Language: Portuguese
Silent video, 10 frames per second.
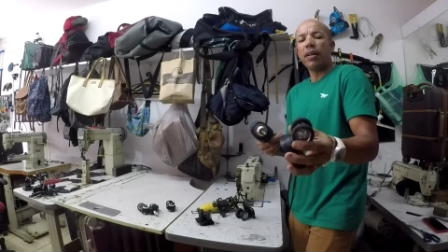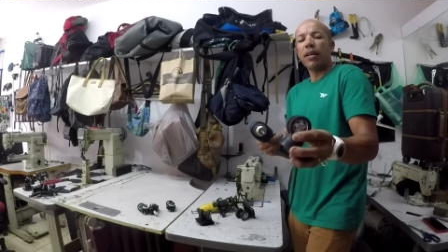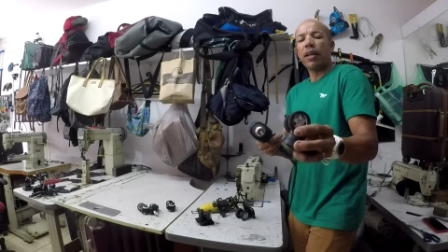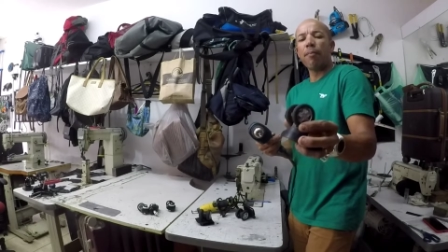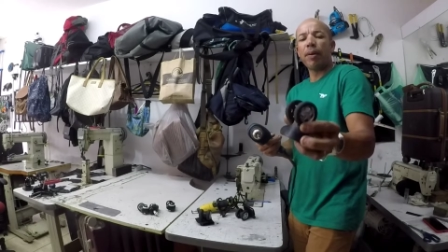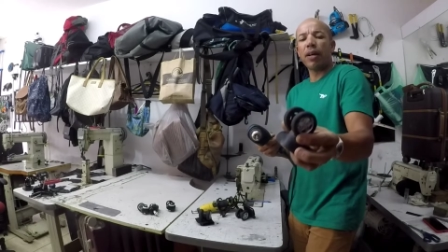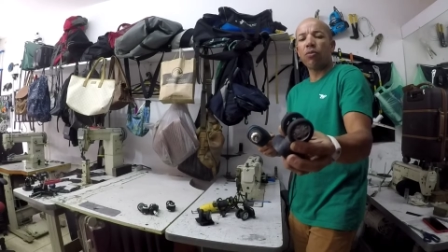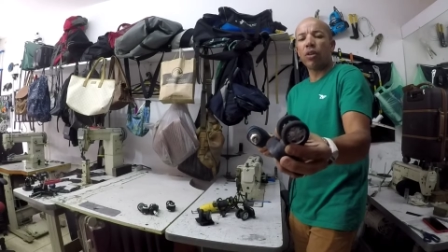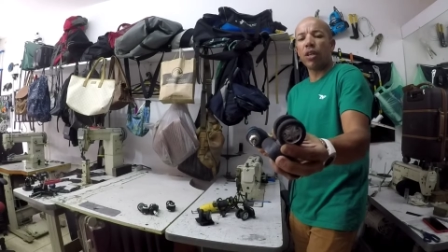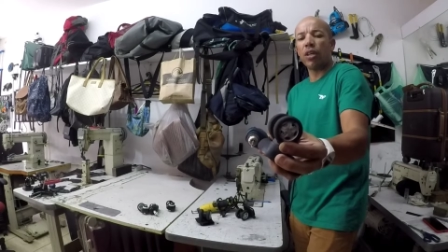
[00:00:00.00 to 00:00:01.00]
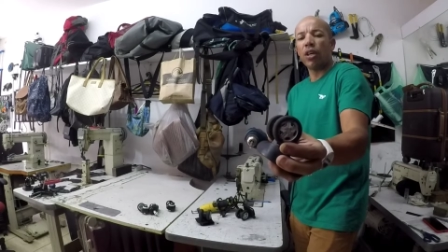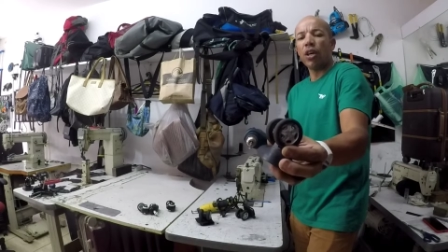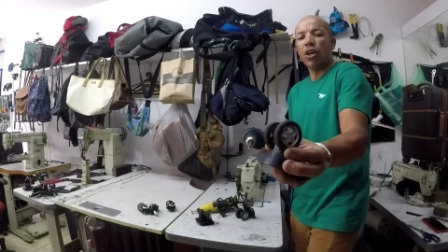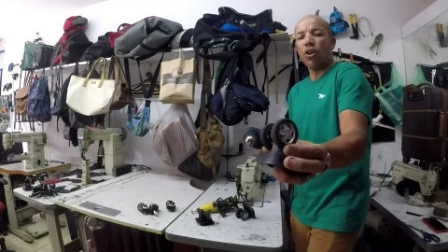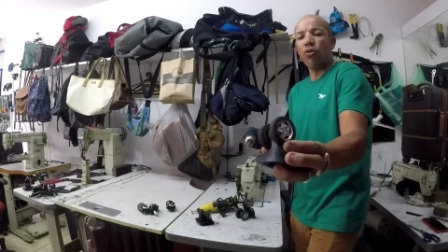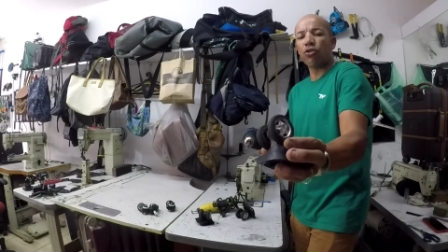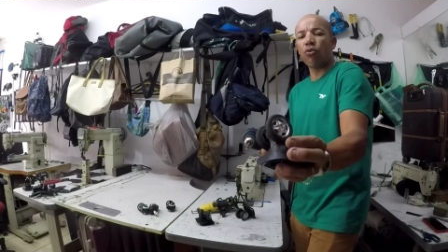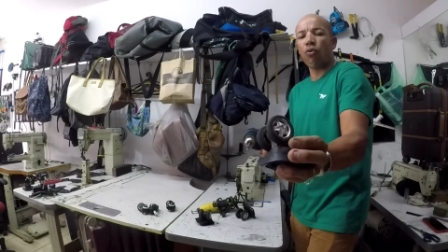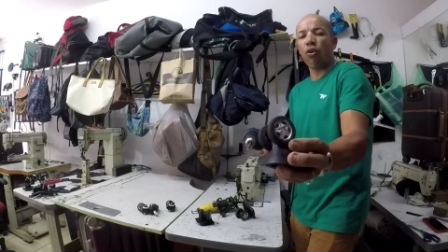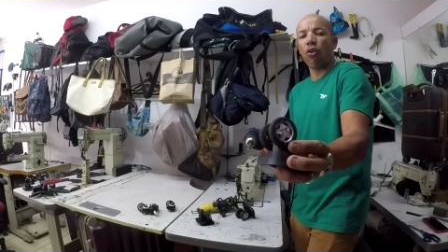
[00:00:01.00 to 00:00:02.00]
Lembrando que eu
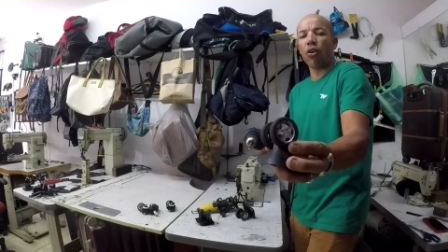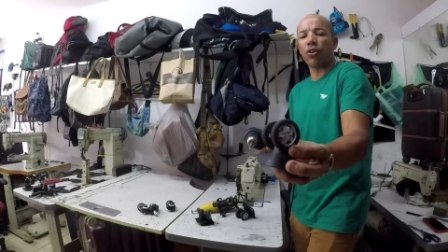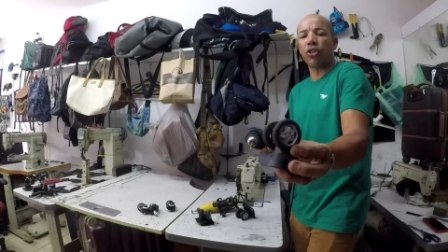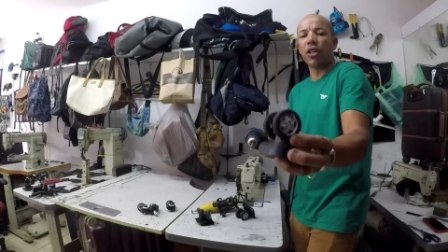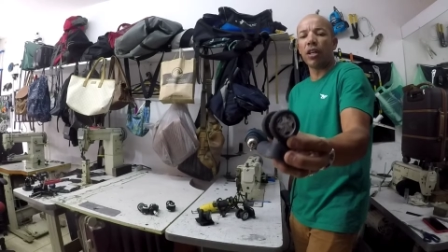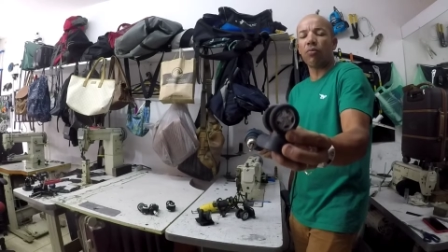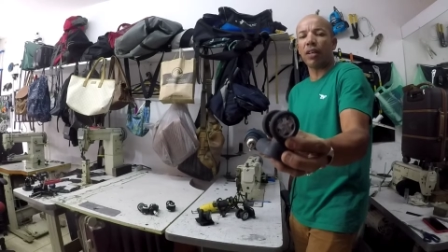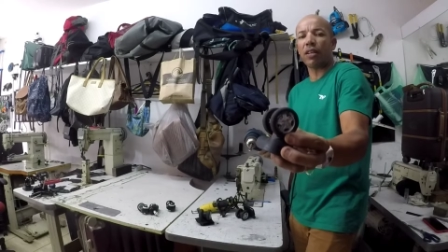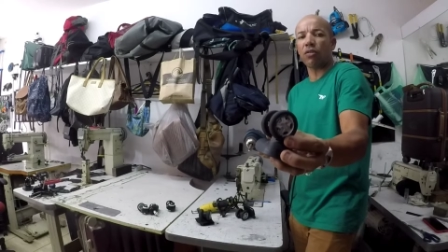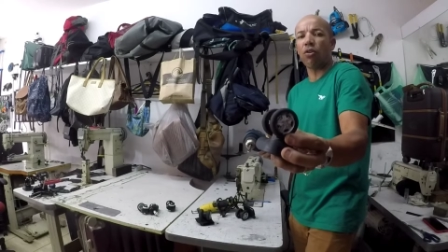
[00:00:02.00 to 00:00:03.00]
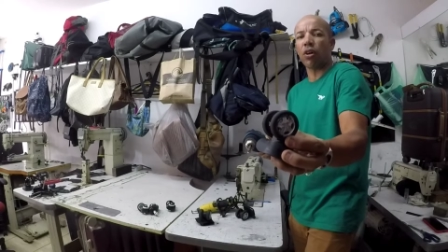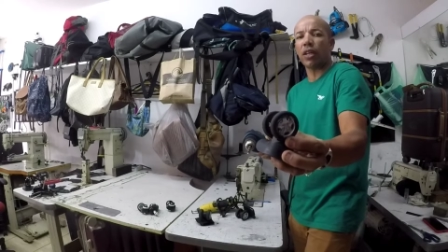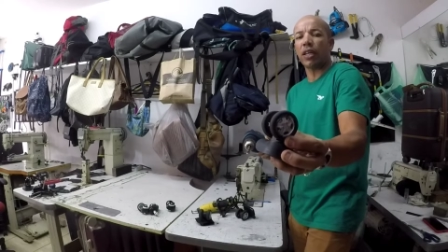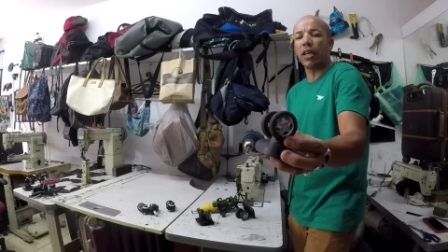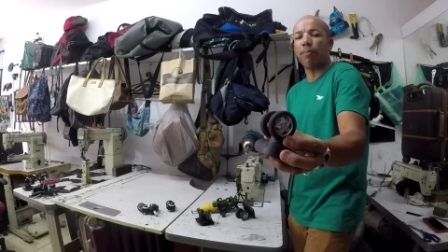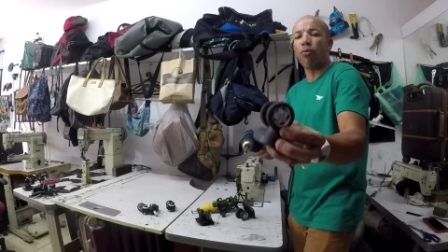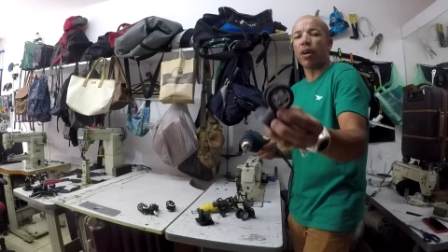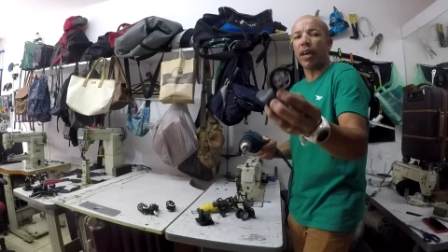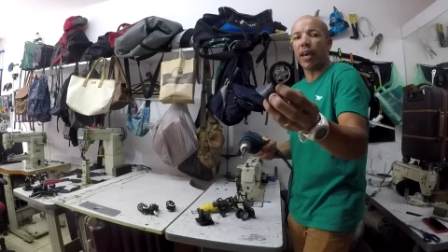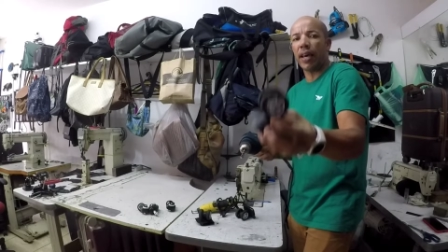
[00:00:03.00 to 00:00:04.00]
estou tirando essas rodas aqui
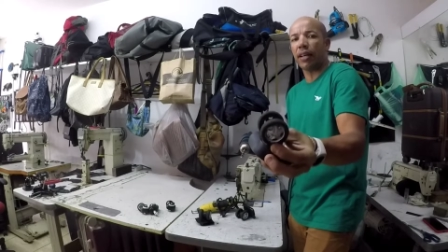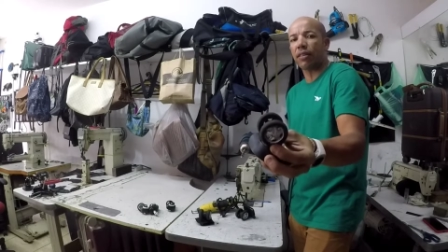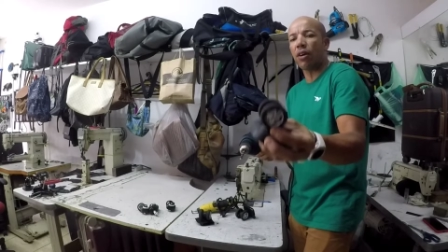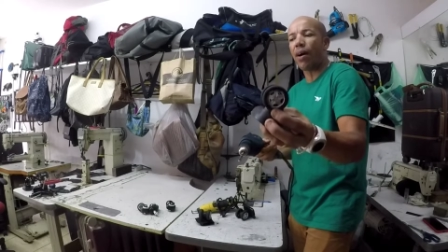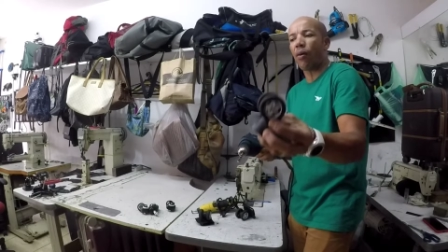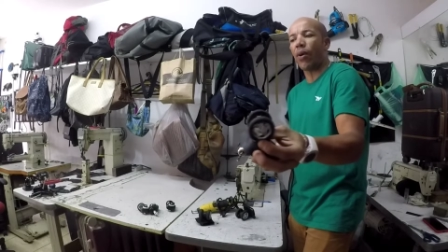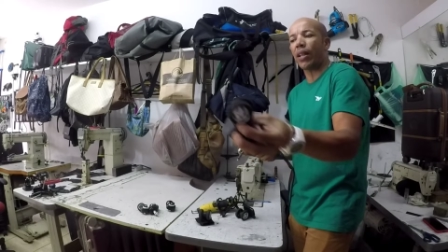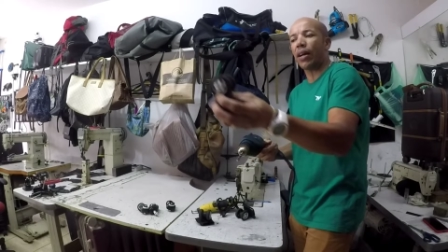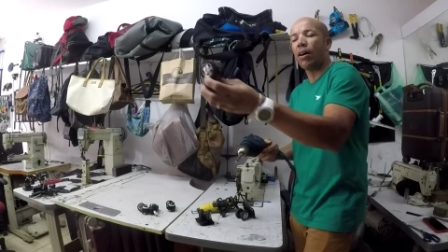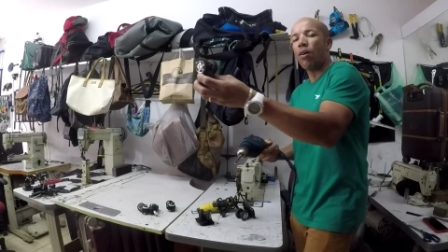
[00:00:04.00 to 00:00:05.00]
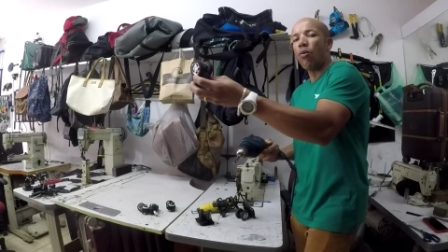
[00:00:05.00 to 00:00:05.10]
porque elas não aguentam